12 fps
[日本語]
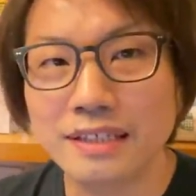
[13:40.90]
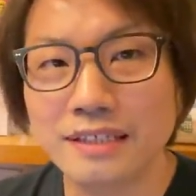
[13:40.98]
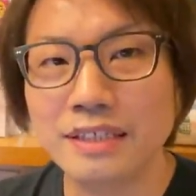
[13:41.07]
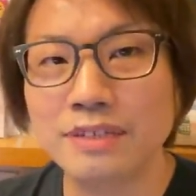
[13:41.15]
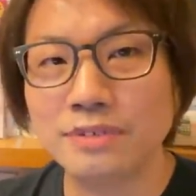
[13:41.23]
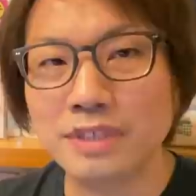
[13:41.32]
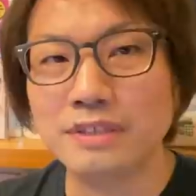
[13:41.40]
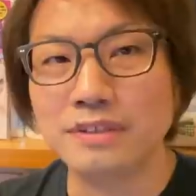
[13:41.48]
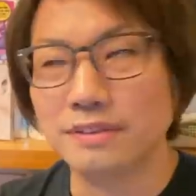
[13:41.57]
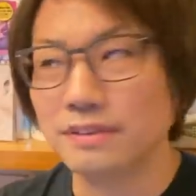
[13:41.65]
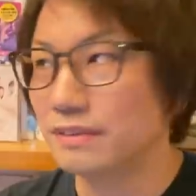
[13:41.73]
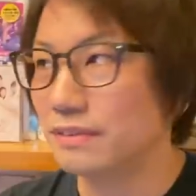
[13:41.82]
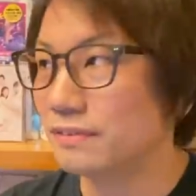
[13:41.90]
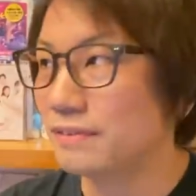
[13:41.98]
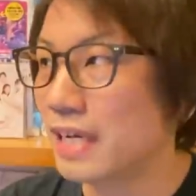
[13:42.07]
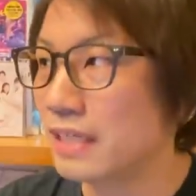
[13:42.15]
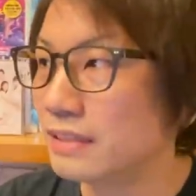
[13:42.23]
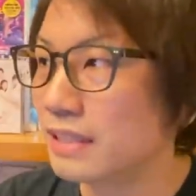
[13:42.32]
なので
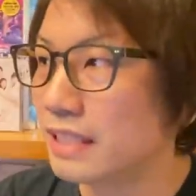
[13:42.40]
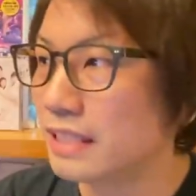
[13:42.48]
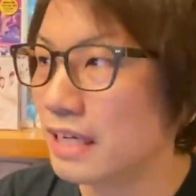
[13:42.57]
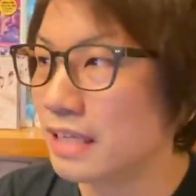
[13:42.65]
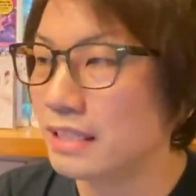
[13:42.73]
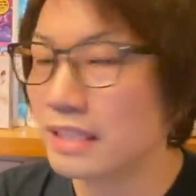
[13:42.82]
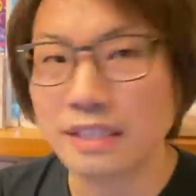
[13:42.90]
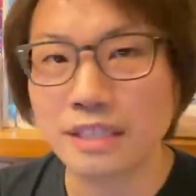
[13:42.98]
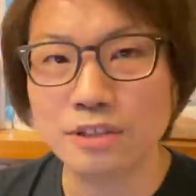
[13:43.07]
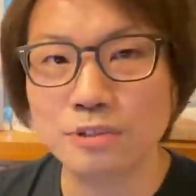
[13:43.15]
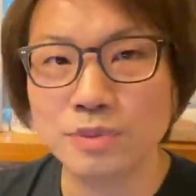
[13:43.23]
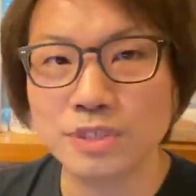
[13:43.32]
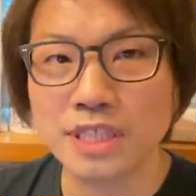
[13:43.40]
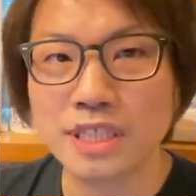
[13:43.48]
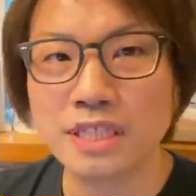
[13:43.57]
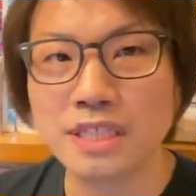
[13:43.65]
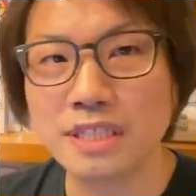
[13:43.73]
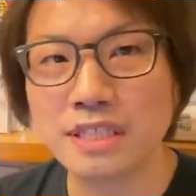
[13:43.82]
ファンがいたんだけれども、
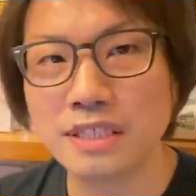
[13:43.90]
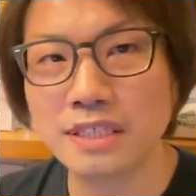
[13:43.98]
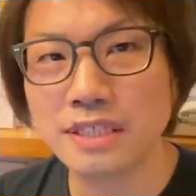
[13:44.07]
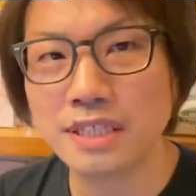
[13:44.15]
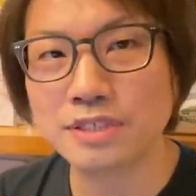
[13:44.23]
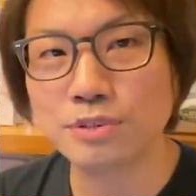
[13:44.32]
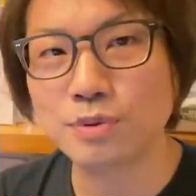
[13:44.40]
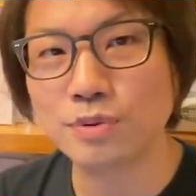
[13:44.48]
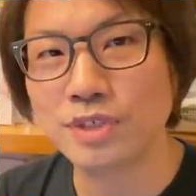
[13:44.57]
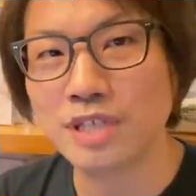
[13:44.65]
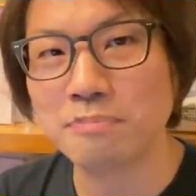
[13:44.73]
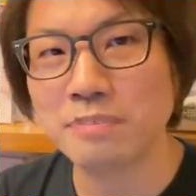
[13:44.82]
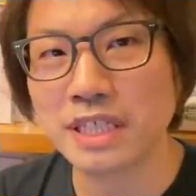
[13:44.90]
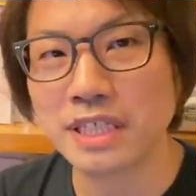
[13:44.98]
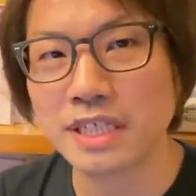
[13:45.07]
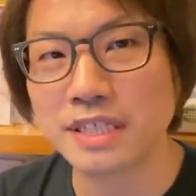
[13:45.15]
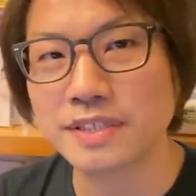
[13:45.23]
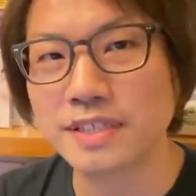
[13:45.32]
全員がそこの現場に
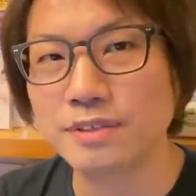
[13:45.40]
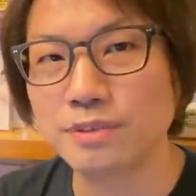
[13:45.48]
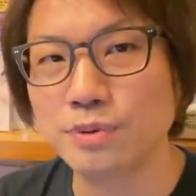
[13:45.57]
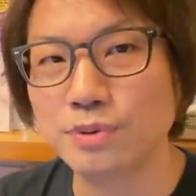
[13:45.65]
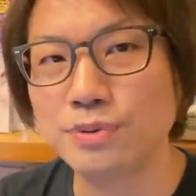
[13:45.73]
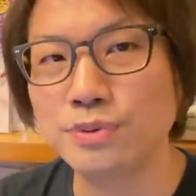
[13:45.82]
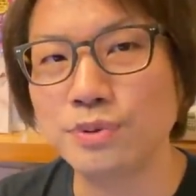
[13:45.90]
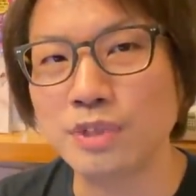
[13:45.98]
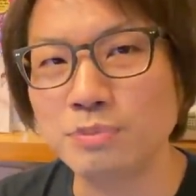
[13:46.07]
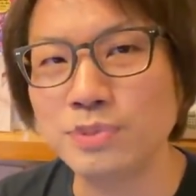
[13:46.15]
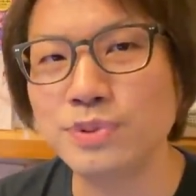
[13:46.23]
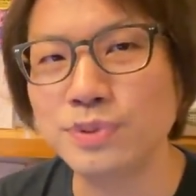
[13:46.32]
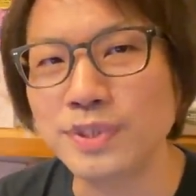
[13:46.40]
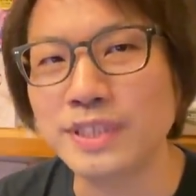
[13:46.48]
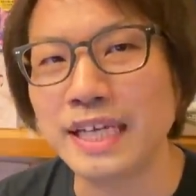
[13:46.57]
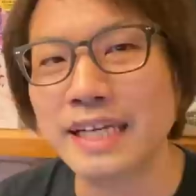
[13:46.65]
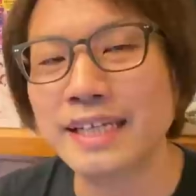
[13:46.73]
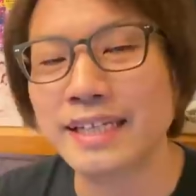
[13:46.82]
駆けつけるというようなムードに
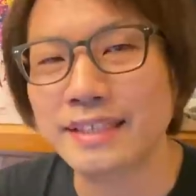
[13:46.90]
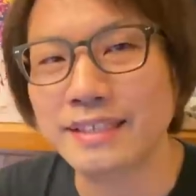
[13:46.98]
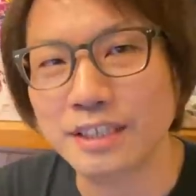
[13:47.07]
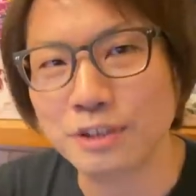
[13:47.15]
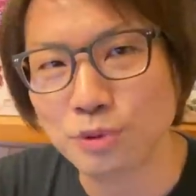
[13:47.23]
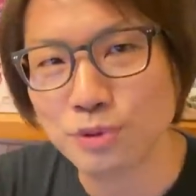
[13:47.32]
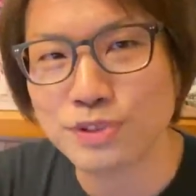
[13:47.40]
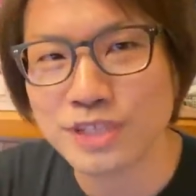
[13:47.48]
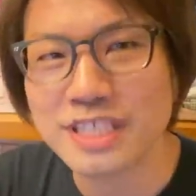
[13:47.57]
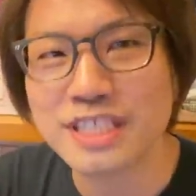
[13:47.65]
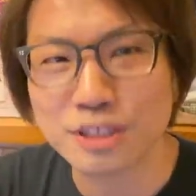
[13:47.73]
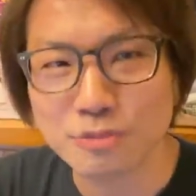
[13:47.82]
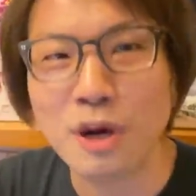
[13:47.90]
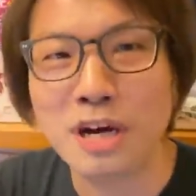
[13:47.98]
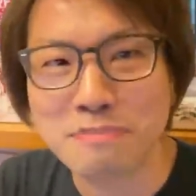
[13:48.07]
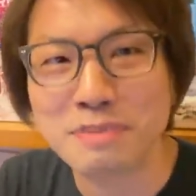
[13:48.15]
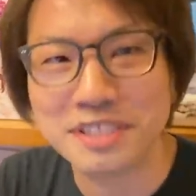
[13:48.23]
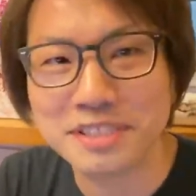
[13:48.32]
ならなかったという事実もあ
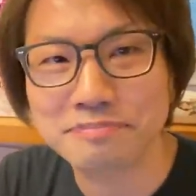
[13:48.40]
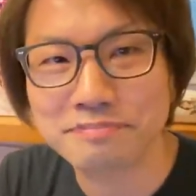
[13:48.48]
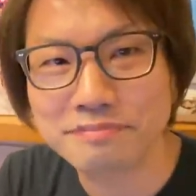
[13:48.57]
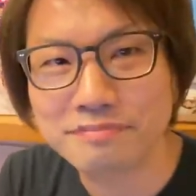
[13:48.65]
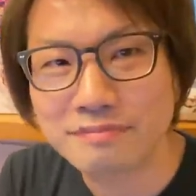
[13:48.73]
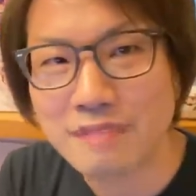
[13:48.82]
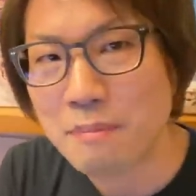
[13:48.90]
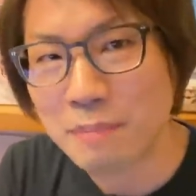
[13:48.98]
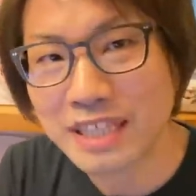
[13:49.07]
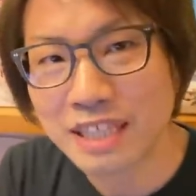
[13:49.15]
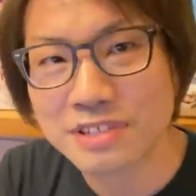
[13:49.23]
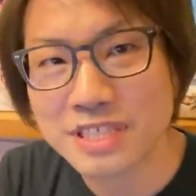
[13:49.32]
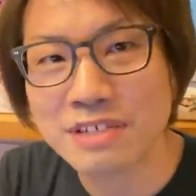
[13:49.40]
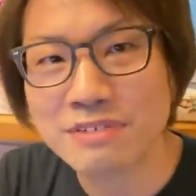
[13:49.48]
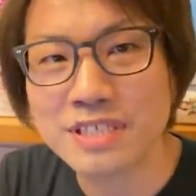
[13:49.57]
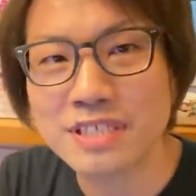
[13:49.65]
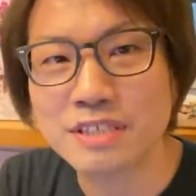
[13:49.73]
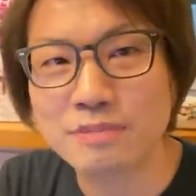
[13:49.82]
ります。全く違う
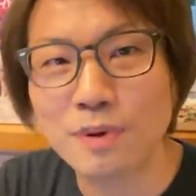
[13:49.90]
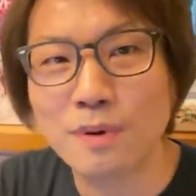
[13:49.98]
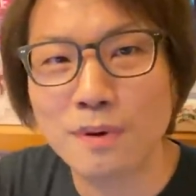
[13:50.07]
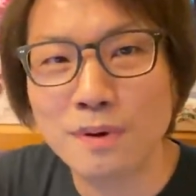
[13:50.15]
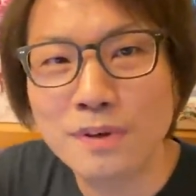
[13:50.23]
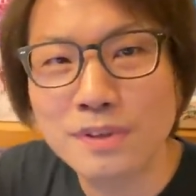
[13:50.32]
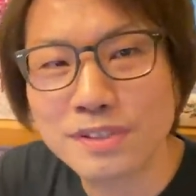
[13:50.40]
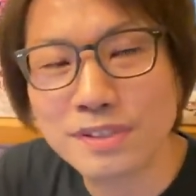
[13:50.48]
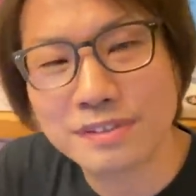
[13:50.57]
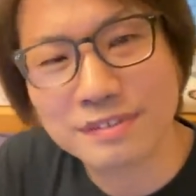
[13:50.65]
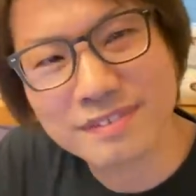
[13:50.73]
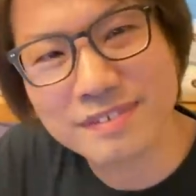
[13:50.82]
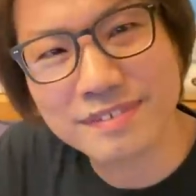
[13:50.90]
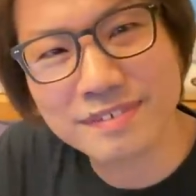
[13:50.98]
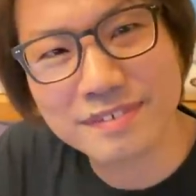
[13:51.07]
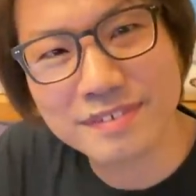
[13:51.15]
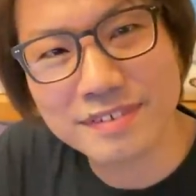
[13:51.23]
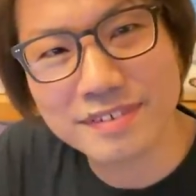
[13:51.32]
事実もうー
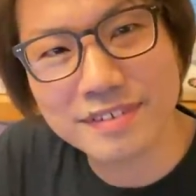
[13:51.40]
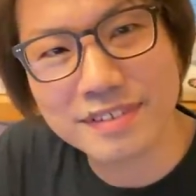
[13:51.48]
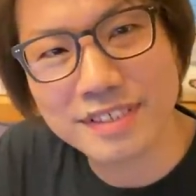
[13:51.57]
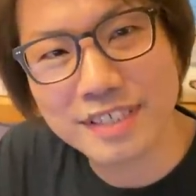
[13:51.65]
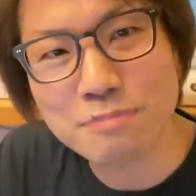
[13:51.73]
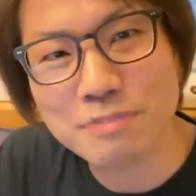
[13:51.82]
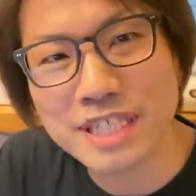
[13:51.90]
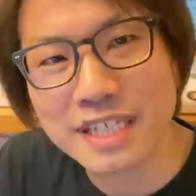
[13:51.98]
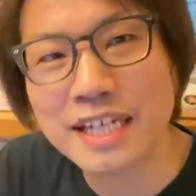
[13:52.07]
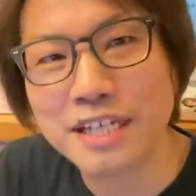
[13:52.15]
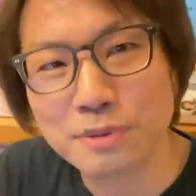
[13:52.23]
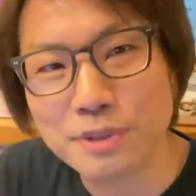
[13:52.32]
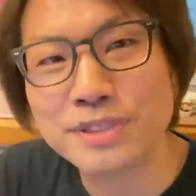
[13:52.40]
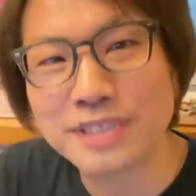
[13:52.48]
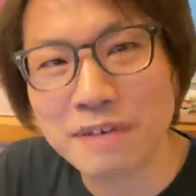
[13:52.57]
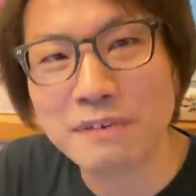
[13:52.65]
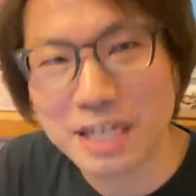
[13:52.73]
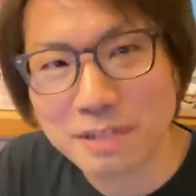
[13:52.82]
ん全部じゃないけどいくつ
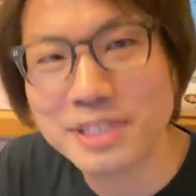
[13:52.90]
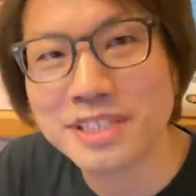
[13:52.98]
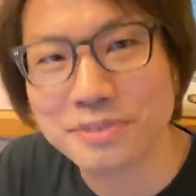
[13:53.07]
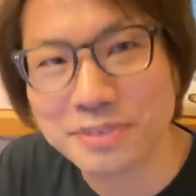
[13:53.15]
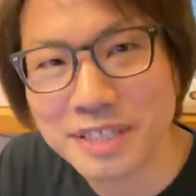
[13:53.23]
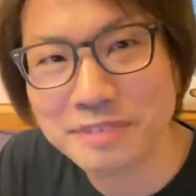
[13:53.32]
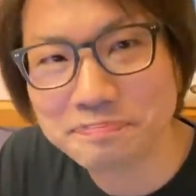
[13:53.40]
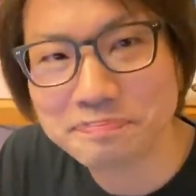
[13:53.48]
かはありますけどね。